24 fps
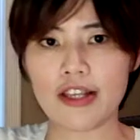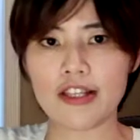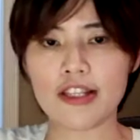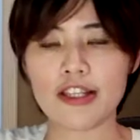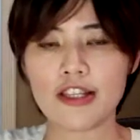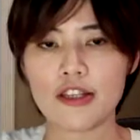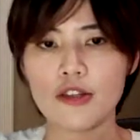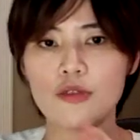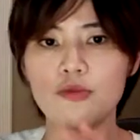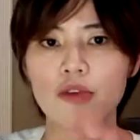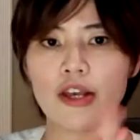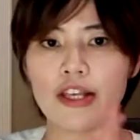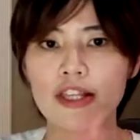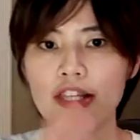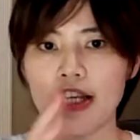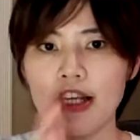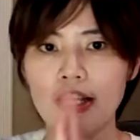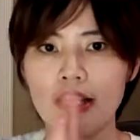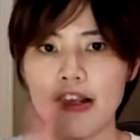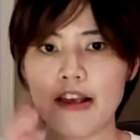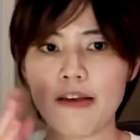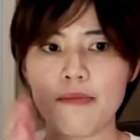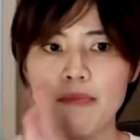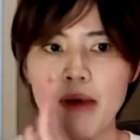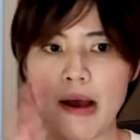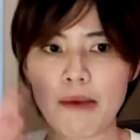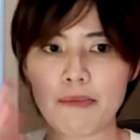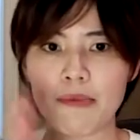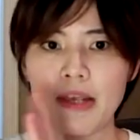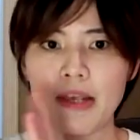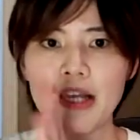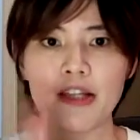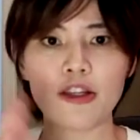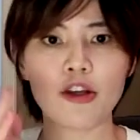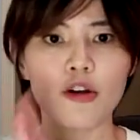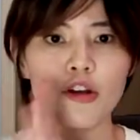时随地旁
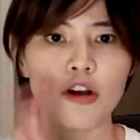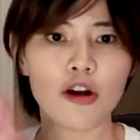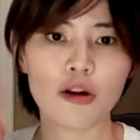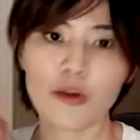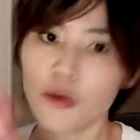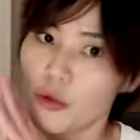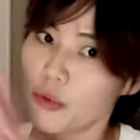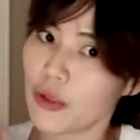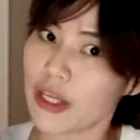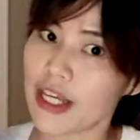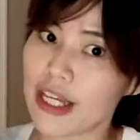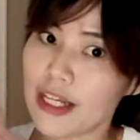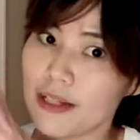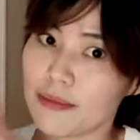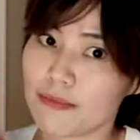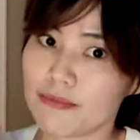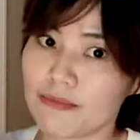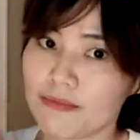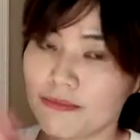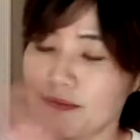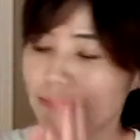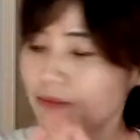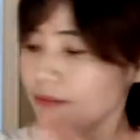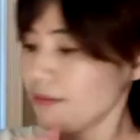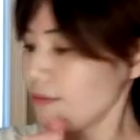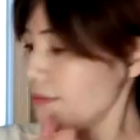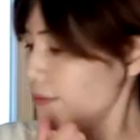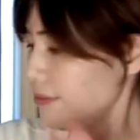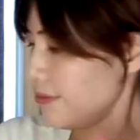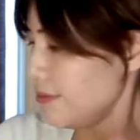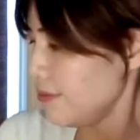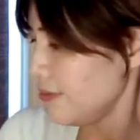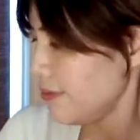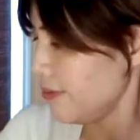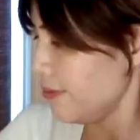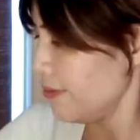边都有乳液，
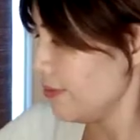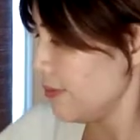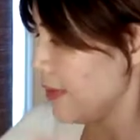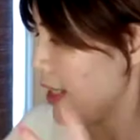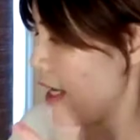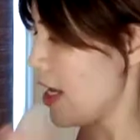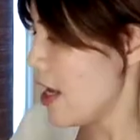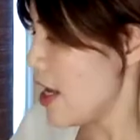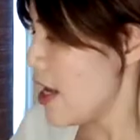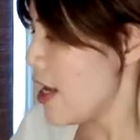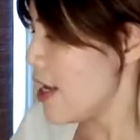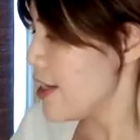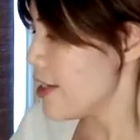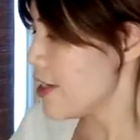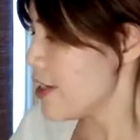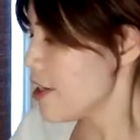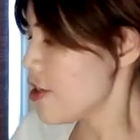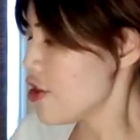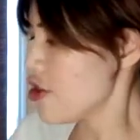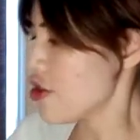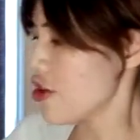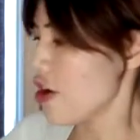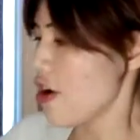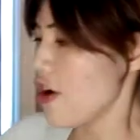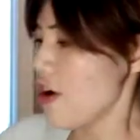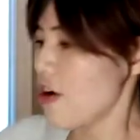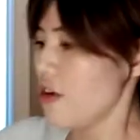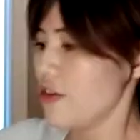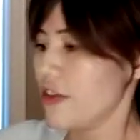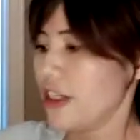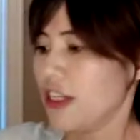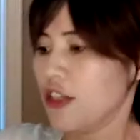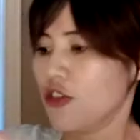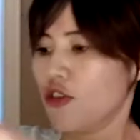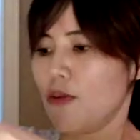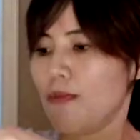这时候
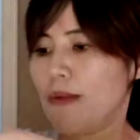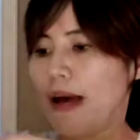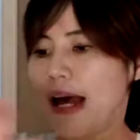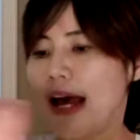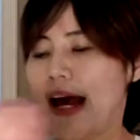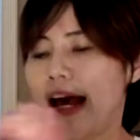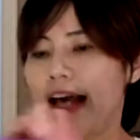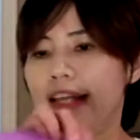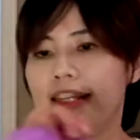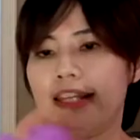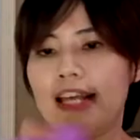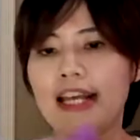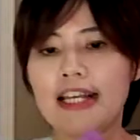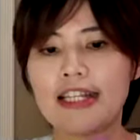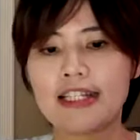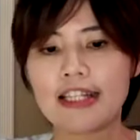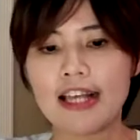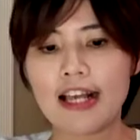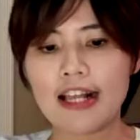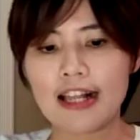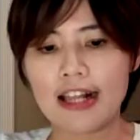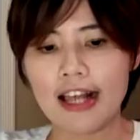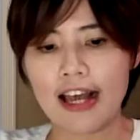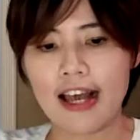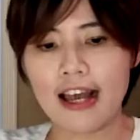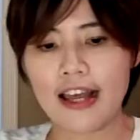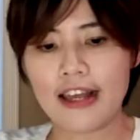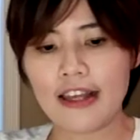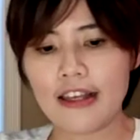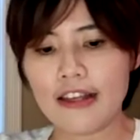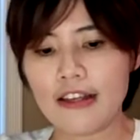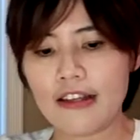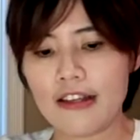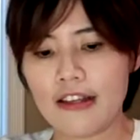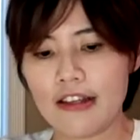你就把它戴上来。